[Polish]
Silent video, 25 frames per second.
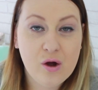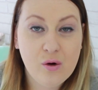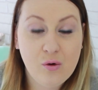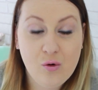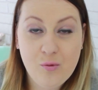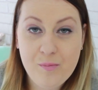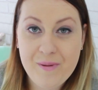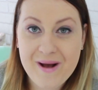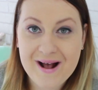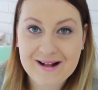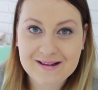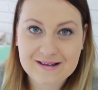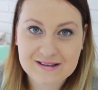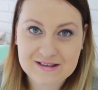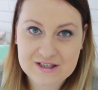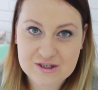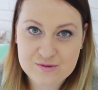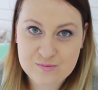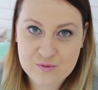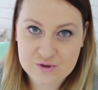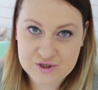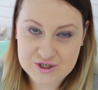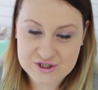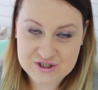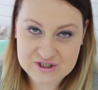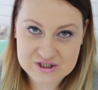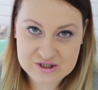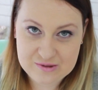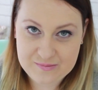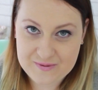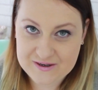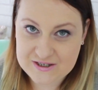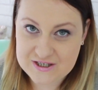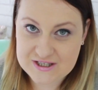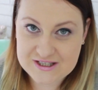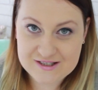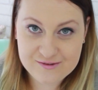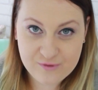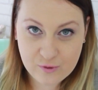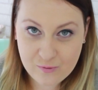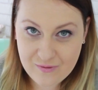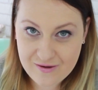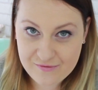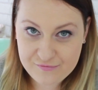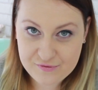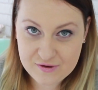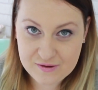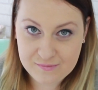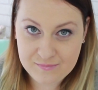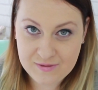U Beaty też możecie zobaczyć
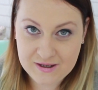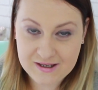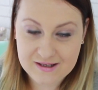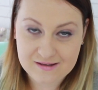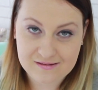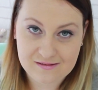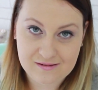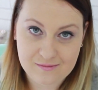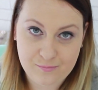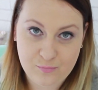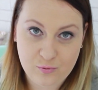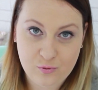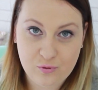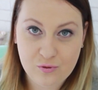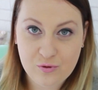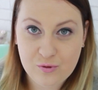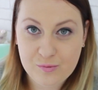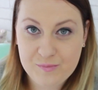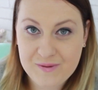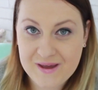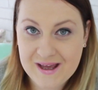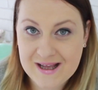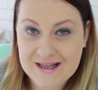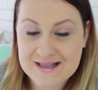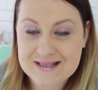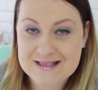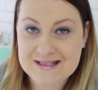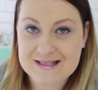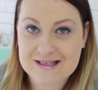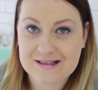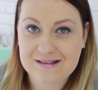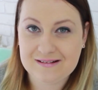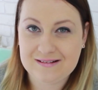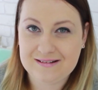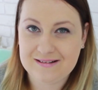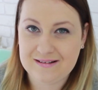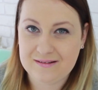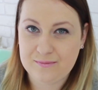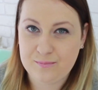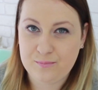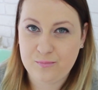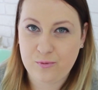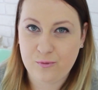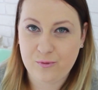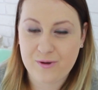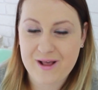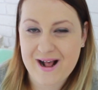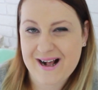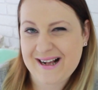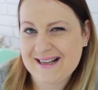zwykłe filmiki typu ulubieńcy,
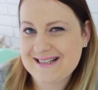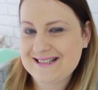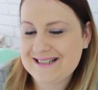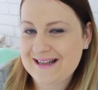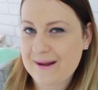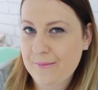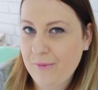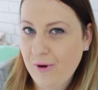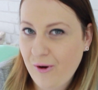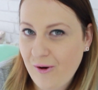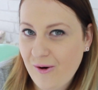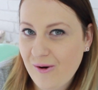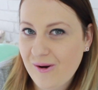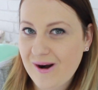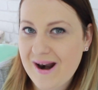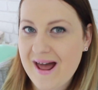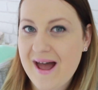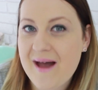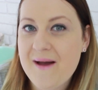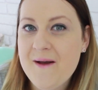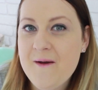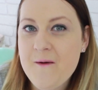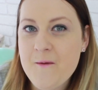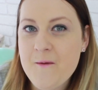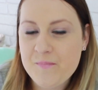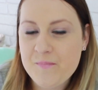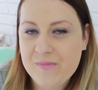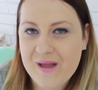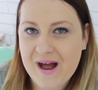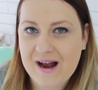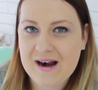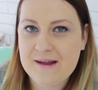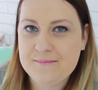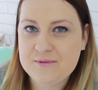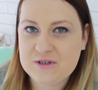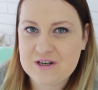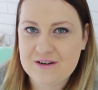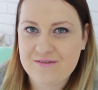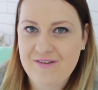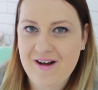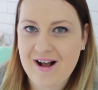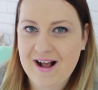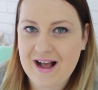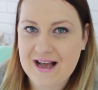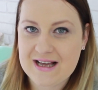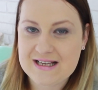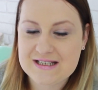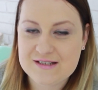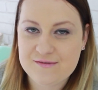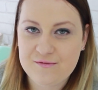typu jakieś tam hole, ale
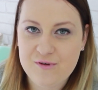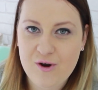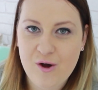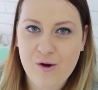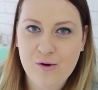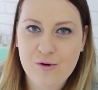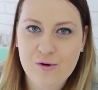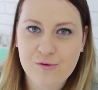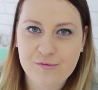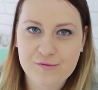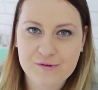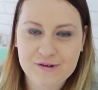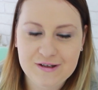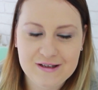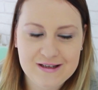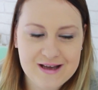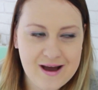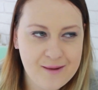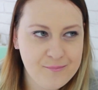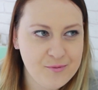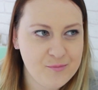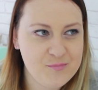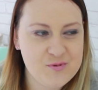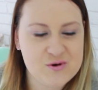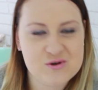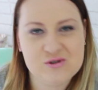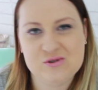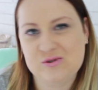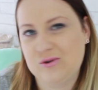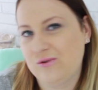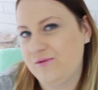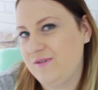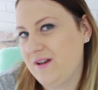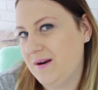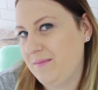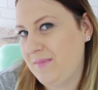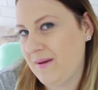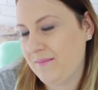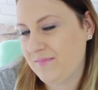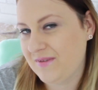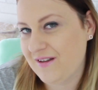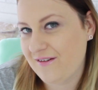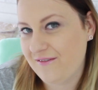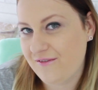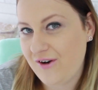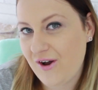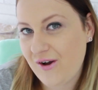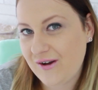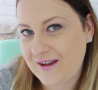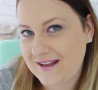przewaga jest vlogów i ja po prostu uwielbiam
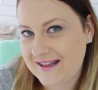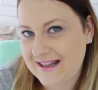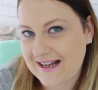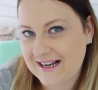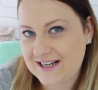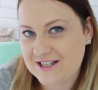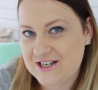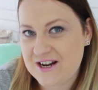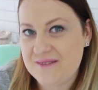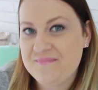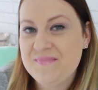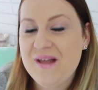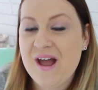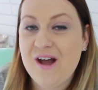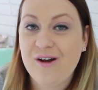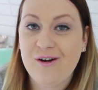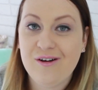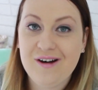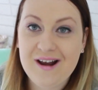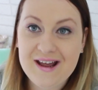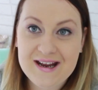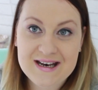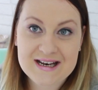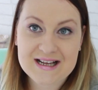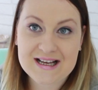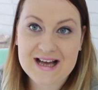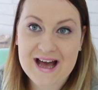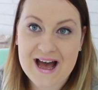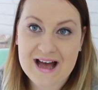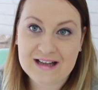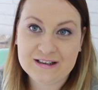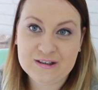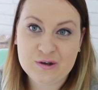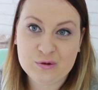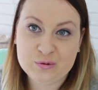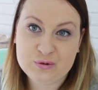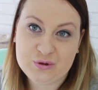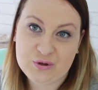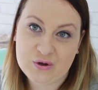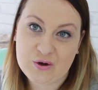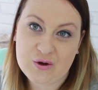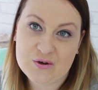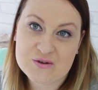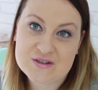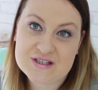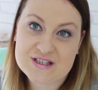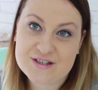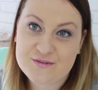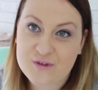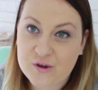te vlogi, także kolejny kanał
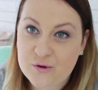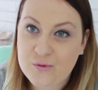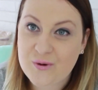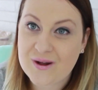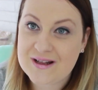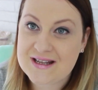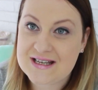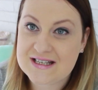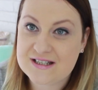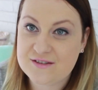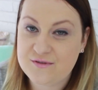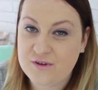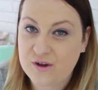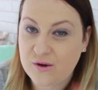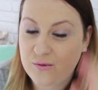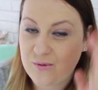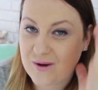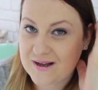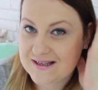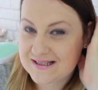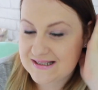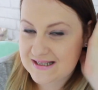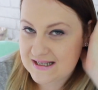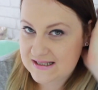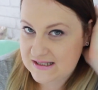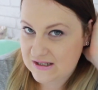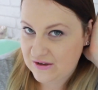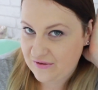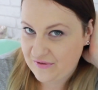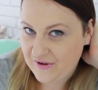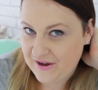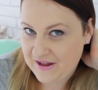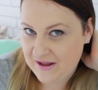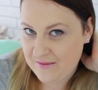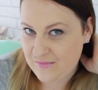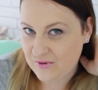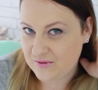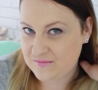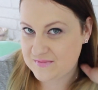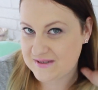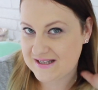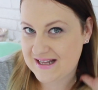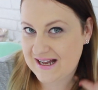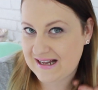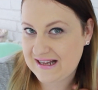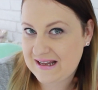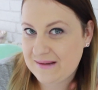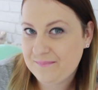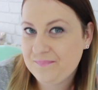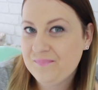to zwykła, niezwykła, zdecydowanie moim
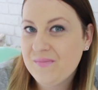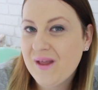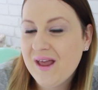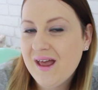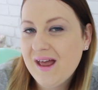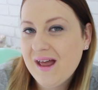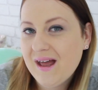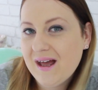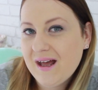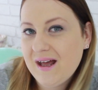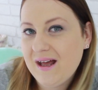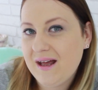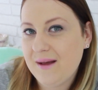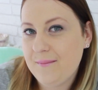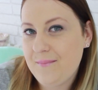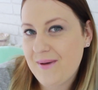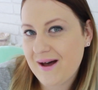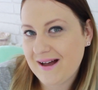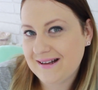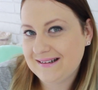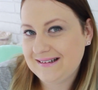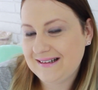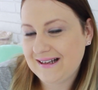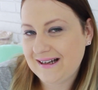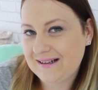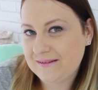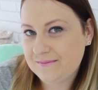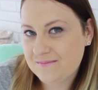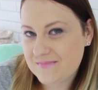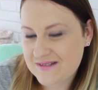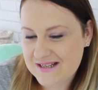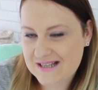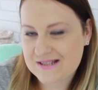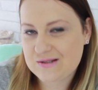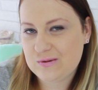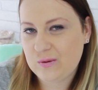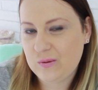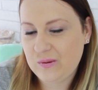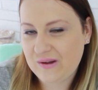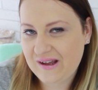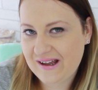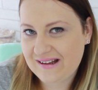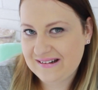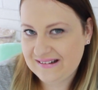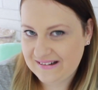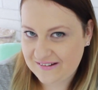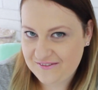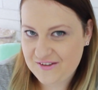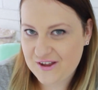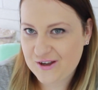zdaniem e, Beata
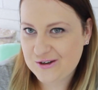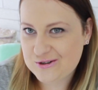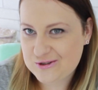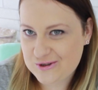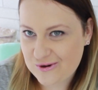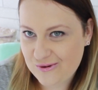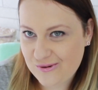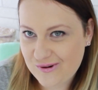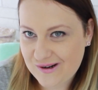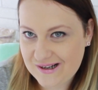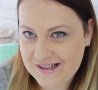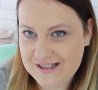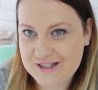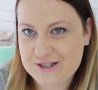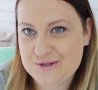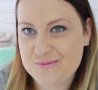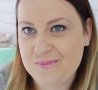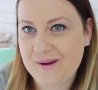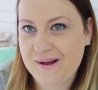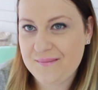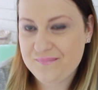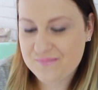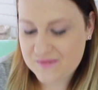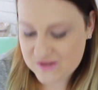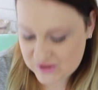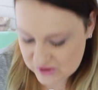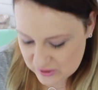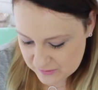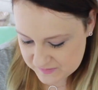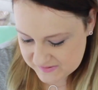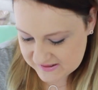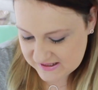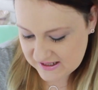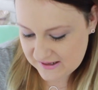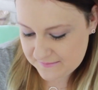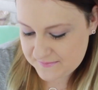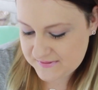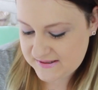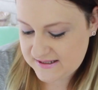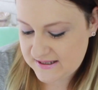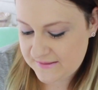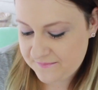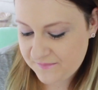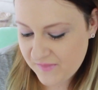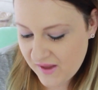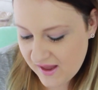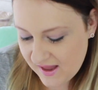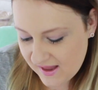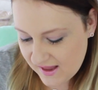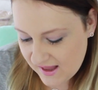zasługuje na większą liczbę
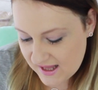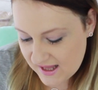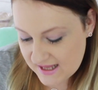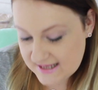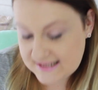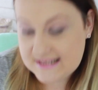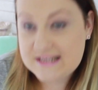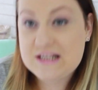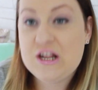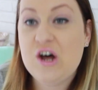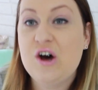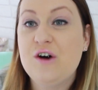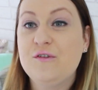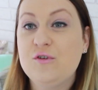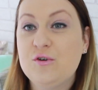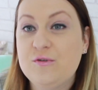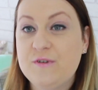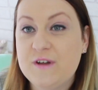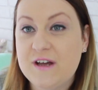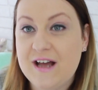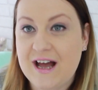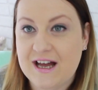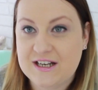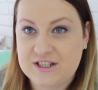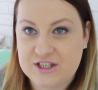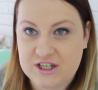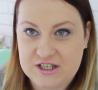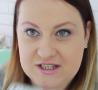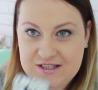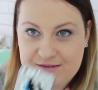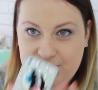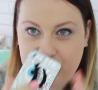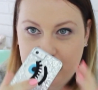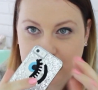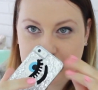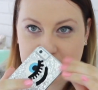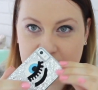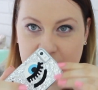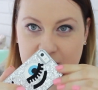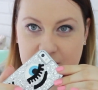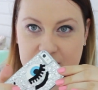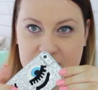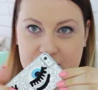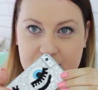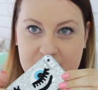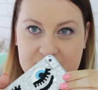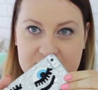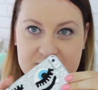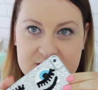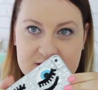subskrypcji. Znowu wygaszacz. Swoją drogą,
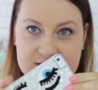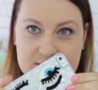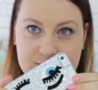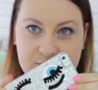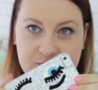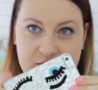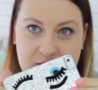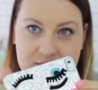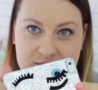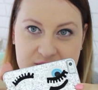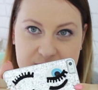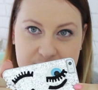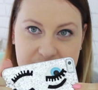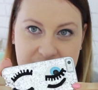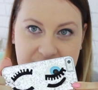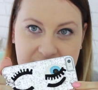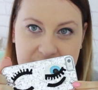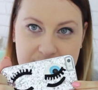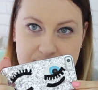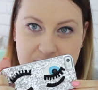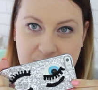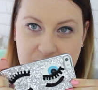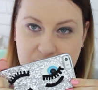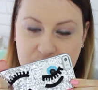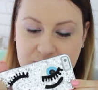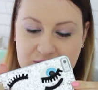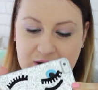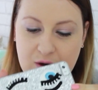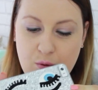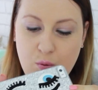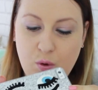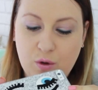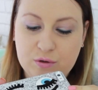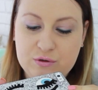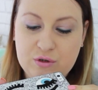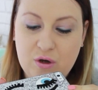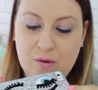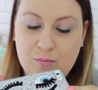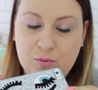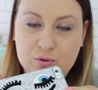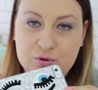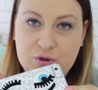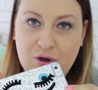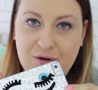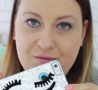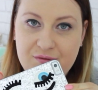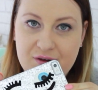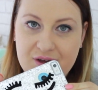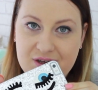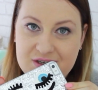zobaczcie, zamówiłam sobie na eBayu taką oto
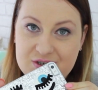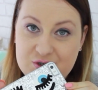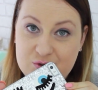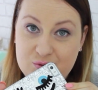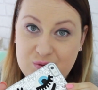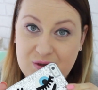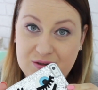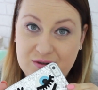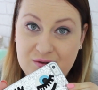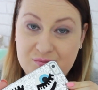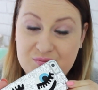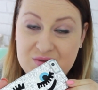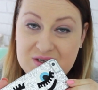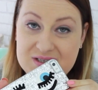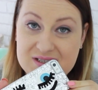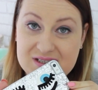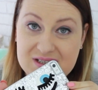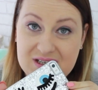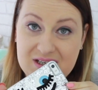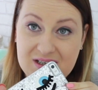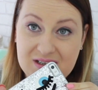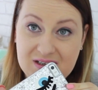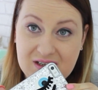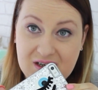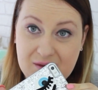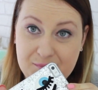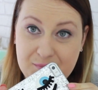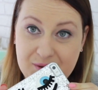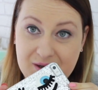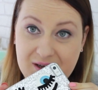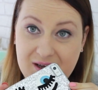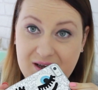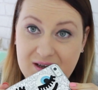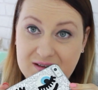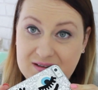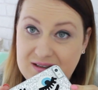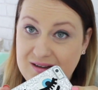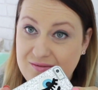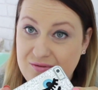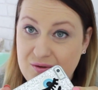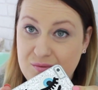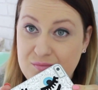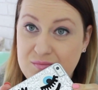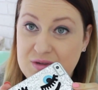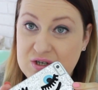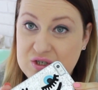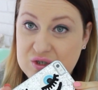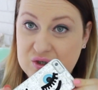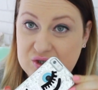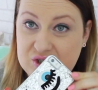obudowę i szła do mnie z Chin chyba, nie
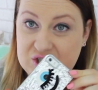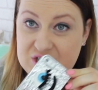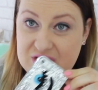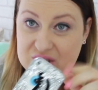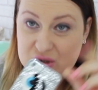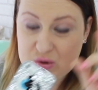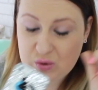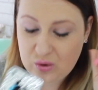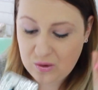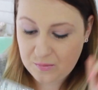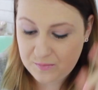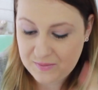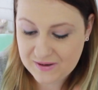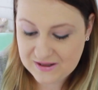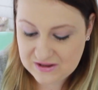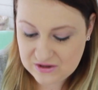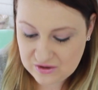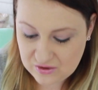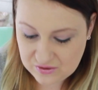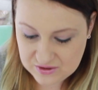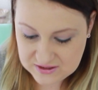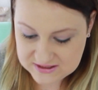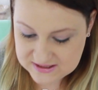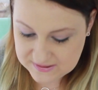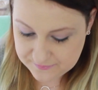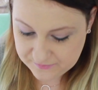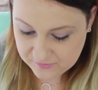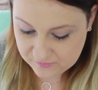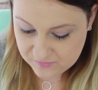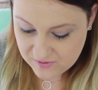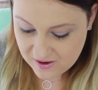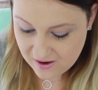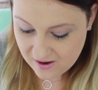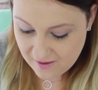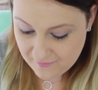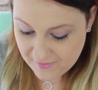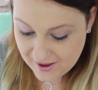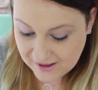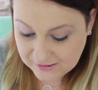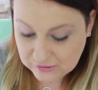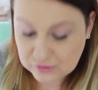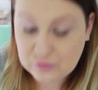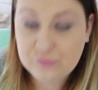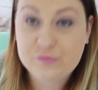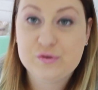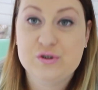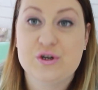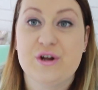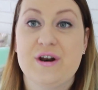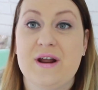wiem, miesiąc czasu, kompletnie o niej zapomniałam, a
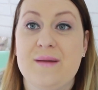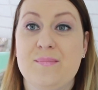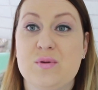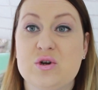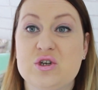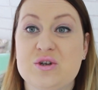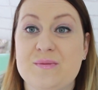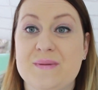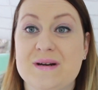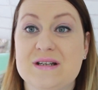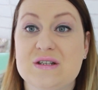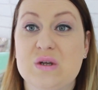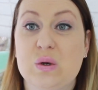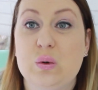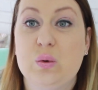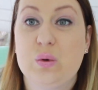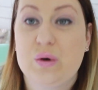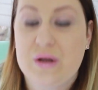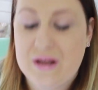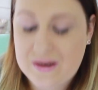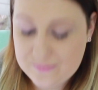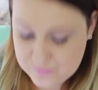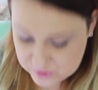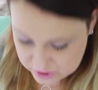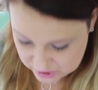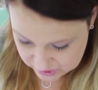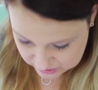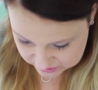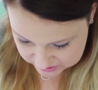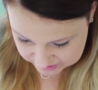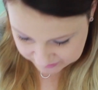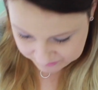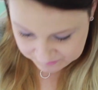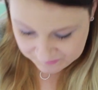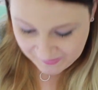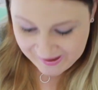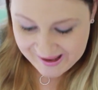tu wczoraj, proszę bardzo, kurier przyniósł.